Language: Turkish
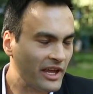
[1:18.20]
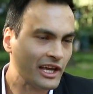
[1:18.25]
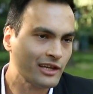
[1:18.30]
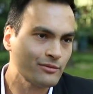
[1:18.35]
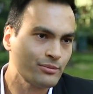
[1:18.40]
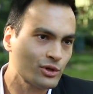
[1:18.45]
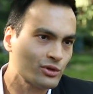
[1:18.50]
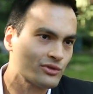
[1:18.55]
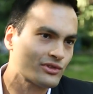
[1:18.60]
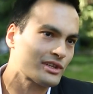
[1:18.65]
ek
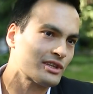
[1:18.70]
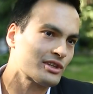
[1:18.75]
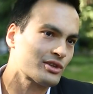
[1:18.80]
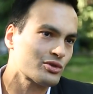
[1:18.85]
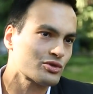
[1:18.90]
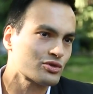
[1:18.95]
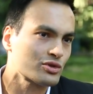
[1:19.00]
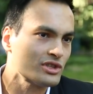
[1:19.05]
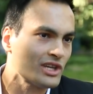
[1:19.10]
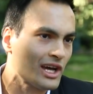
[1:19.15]
projeler
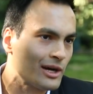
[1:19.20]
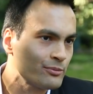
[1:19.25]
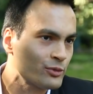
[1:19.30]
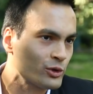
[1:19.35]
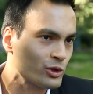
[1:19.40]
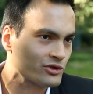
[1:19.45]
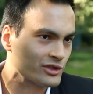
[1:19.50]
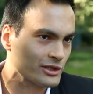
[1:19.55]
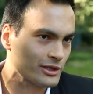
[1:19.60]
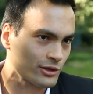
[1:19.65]
olsun, yan
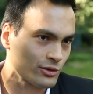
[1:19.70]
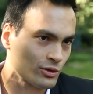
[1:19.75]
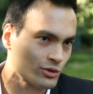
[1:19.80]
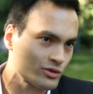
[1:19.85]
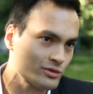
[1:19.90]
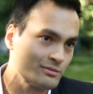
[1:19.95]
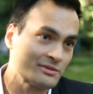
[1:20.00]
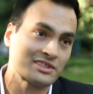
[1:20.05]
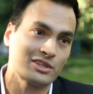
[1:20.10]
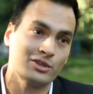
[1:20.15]
projeler
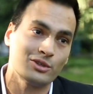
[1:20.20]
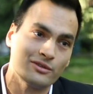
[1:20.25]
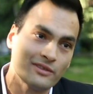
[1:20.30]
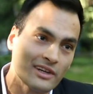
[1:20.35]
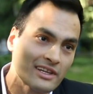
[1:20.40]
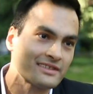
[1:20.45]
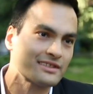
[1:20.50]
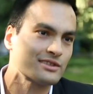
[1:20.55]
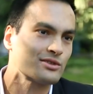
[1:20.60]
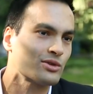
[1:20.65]
olsun. Mesela
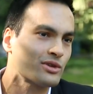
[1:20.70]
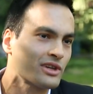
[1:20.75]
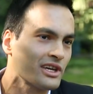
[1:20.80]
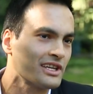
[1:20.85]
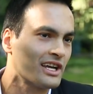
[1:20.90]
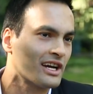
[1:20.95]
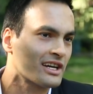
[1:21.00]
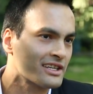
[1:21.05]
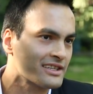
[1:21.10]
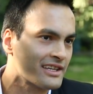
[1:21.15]
üniversitede
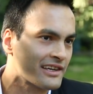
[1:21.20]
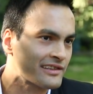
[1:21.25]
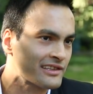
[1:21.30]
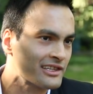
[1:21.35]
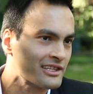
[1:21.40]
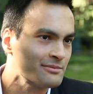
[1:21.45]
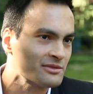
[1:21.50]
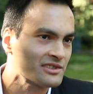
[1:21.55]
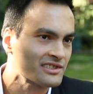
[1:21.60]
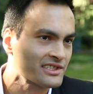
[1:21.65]
okuyan
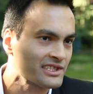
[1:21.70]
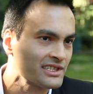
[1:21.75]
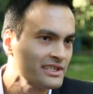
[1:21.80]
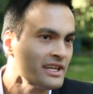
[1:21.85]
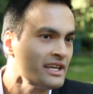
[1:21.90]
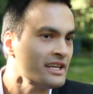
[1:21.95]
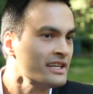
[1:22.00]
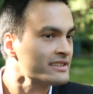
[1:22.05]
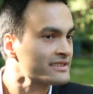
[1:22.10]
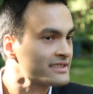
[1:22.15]
arkadaşlarımız için
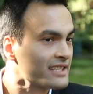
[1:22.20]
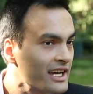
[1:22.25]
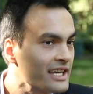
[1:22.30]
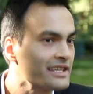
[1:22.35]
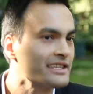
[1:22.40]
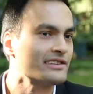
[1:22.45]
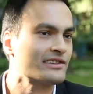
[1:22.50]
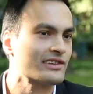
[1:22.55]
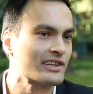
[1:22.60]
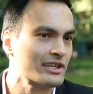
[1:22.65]

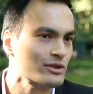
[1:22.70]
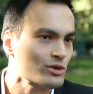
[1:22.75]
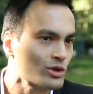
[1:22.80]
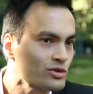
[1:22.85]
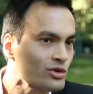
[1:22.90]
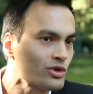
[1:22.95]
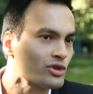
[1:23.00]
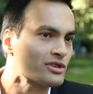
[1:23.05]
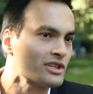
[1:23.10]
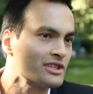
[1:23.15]
sadece
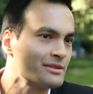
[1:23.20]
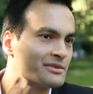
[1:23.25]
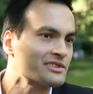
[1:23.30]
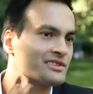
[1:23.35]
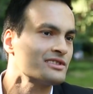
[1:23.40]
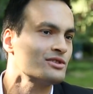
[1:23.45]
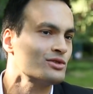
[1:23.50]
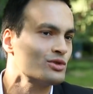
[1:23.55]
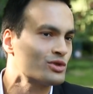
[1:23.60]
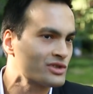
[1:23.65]
not
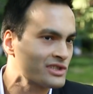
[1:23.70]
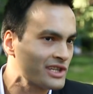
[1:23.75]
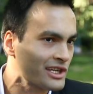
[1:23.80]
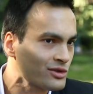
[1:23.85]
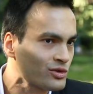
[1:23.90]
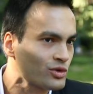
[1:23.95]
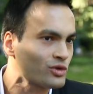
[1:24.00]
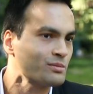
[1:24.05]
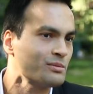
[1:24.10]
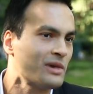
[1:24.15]
ortalamasını
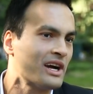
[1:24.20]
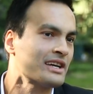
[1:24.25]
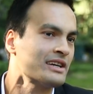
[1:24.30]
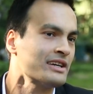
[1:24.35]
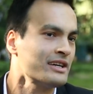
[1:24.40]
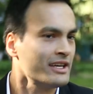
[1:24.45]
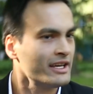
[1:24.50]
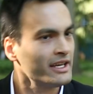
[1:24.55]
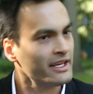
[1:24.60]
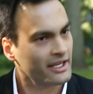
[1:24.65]
yüksek tutmak
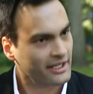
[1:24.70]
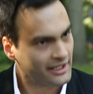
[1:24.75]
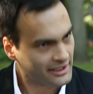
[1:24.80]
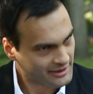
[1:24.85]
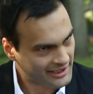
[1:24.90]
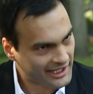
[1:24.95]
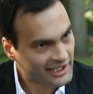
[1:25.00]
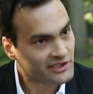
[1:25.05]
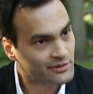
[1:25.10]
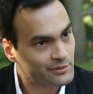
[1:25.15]

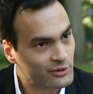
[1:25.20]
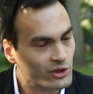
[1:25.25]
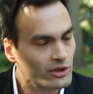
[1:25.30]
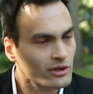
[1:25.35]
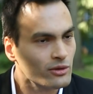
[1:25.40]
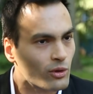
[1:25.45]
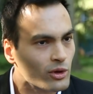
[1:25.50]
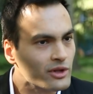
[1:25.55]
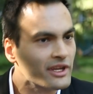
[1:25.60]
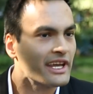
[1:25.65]
yetmiyor.
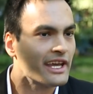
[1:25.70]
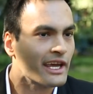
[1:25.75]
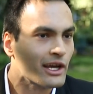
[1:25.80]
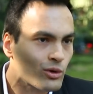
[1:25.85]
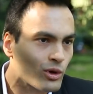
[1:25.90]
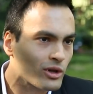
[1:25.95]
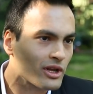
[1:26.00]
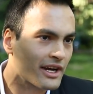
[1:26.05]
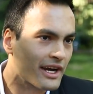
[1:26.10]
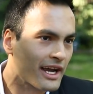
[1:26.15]
Ona ek
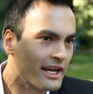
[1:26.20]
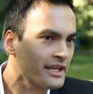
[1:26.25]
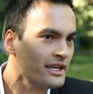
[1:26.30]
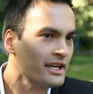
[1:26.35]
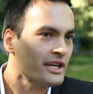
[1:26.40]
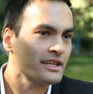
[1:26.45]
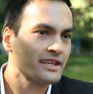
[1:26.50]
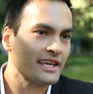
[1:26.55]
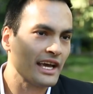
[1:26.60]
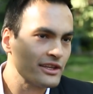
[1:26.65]
olarak
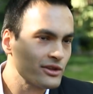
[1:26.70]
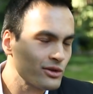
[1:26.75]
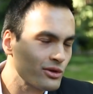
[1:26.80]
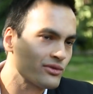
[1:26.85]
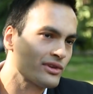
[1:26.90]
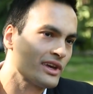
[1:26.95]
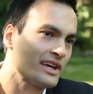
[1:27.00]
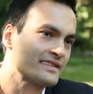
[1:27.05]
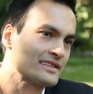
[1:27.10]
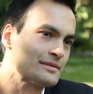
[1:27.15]
kendi
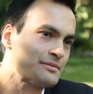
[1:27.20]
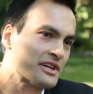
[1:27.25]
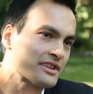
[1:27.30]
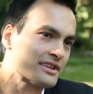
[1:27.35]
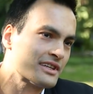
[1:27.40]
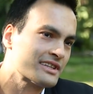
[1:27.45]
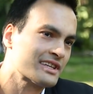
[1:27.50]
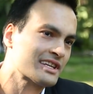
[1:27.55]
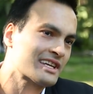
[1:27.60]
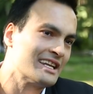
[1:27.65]
özel
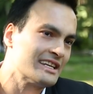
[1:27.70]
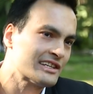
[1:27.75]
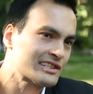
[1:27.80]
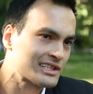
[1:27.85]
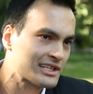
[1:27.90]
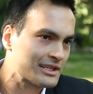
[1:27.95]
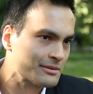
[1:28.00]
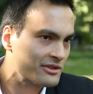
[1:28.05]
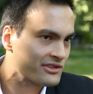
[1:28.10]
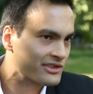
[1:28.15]
zamanlarında
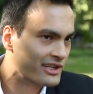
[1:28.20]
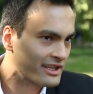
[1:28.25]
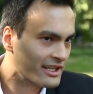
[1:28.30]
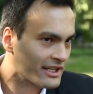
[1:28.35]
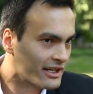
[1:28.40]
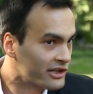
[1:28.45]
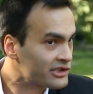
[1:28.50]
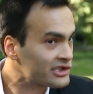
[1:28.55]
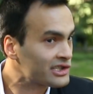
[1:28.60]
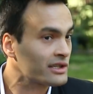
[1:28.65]

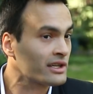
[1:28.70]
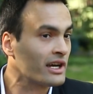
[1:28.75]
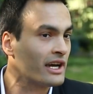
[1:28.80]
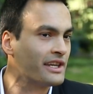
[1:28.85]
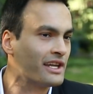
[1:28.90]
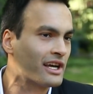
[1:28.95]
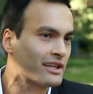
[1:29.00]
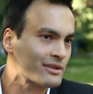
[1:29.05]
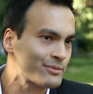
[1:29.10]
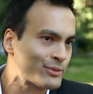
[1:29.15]
geliştirebilecekleri açık
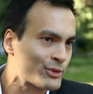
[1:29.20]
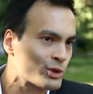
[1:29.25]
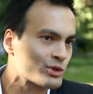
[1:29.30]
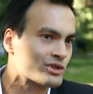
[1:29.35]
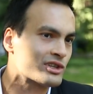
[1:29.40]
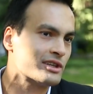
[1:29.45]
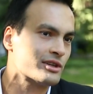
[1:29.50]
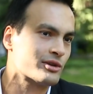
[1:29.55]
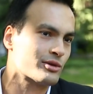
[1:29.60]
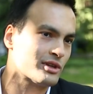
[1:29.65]
kaynaklı
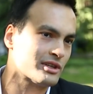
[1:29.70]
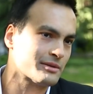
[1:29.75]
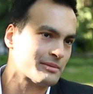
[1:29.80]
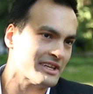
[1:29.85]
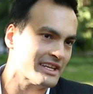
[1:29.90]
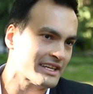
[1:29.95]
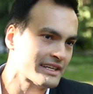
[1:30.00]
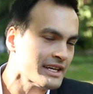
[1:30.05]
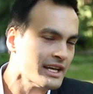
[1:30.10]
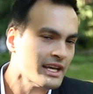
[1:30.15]
projeler
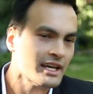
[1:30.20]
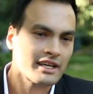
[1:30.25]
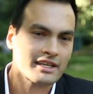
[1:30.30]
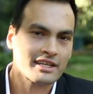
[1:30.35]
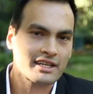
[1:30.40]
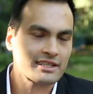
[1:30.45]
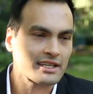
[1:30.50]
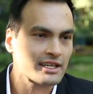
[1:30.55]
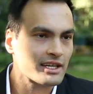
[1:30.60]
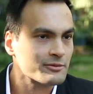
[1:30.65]
olabilir
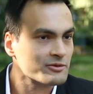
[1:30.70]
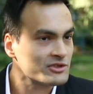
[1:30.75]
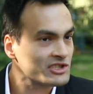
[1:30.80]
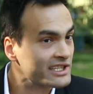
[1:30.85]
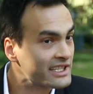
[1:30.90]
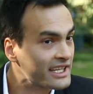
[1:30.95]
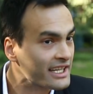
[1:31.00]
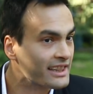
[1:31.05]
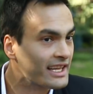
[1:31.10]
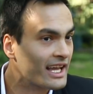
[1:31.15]
ya da
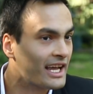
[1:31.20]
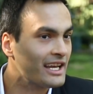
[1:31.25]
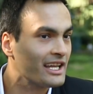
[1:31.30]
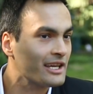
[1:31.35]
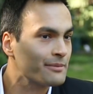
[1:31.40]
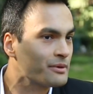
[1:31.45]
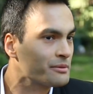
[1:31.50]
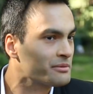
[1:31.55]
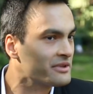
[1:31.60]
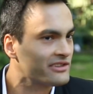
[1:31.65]
şirketlerle
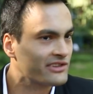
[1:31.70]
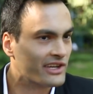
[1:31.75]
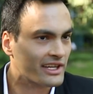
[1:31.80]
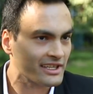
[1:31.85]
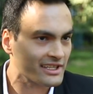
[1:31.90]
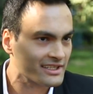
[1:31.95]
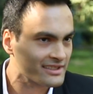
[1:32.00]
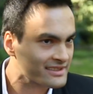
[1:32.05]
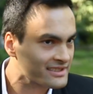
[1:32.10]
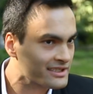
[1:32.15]

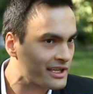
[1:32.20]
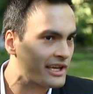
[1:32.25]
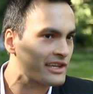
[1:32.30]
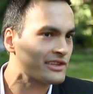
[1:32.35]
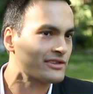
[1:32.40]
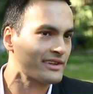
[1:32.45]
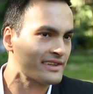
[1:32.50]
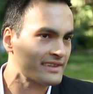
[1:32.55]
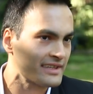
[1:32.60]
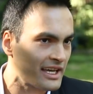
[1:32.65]
yapabilecekleri
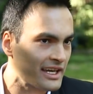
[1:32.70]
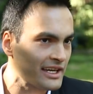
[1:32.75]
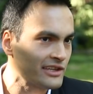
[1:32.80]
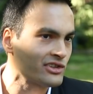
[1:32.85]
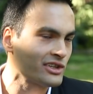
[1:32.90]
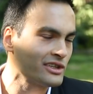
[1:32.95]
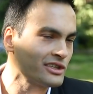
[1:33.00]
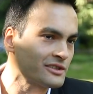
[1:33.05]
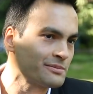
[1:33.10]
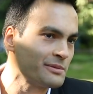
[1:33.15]
staj vesaire
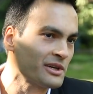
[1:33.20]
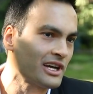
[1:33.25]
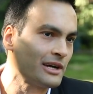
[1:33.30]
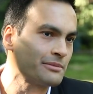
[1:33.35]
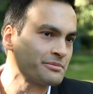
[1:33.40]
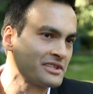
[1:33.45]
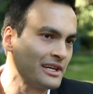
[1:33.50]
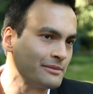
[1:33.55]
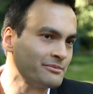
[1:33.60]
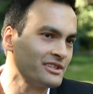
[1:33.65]
çalışma
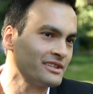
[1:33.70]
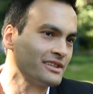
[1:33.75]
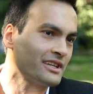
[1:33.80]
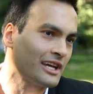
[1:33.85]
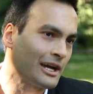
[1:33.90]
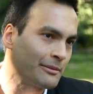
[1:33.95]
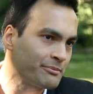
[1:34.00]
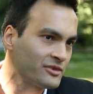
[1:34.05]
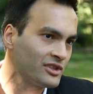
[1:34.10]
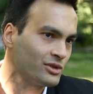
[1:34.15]
kapsamlarında
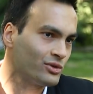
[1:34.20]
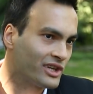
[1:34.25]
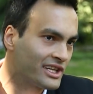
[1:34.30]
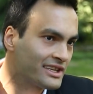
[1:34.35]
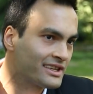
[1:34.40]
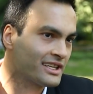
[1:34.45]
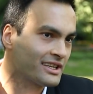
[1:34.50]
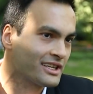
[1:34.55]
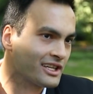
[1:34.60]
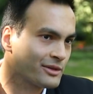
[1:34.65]
yaptığı
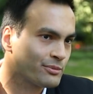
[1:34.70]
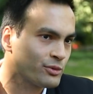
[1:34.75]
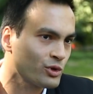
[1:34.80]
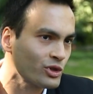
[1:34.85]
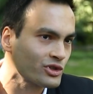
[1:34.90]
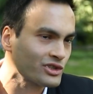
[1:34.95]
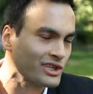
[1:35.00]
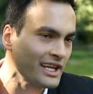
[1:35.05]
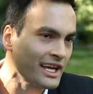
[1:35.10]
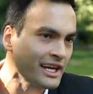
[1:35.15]
ürettikleri
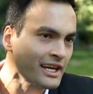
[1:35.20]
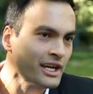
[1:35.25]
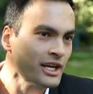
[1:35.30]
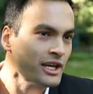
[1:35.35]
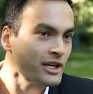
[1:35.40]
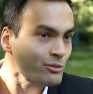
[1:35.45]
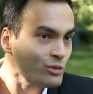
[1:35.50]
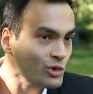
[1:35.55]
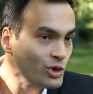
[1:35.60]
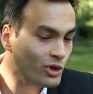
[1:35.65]
projeler
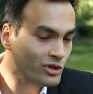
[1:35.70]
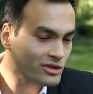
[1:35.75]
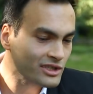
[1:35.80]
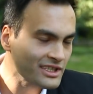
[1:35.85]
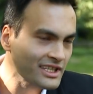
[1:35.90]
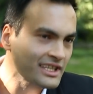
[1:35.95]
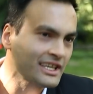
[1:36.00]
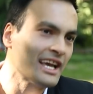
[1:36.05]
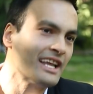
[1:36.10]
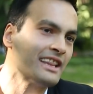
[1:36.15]
bu
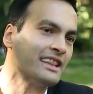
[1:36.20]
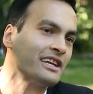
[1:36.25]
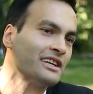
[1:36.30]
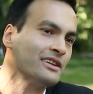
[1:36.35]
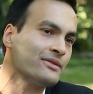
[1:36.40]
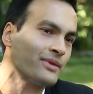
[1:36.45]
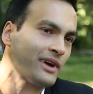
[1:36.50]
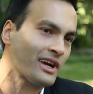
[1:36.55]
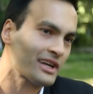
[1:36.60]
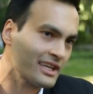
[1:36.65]
noktada
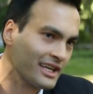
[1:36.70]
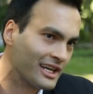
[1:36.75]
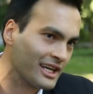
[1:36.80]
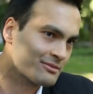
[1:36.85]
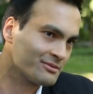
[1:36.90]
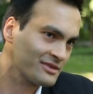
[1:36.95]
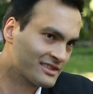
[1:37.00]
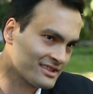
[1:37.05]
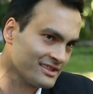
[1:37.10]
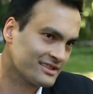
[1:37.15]
kendilerini fark
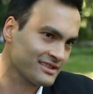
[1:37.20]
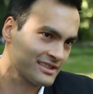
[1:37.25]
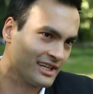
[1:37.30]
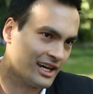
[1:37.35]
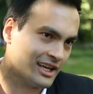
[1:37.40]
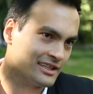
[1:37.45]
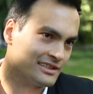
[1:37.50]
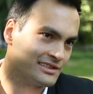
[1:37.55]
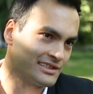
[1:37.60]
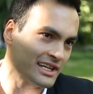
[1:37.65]
yaratmasını
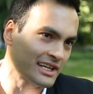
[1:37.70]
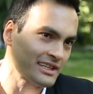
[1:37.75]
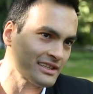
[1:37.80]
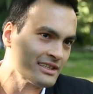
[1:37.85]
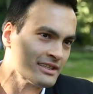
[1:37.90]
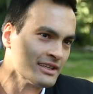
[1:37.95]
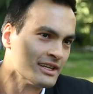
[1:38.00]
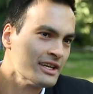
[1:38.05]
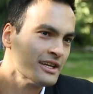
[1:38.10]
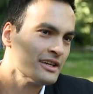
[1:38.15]
sağlayacaktır.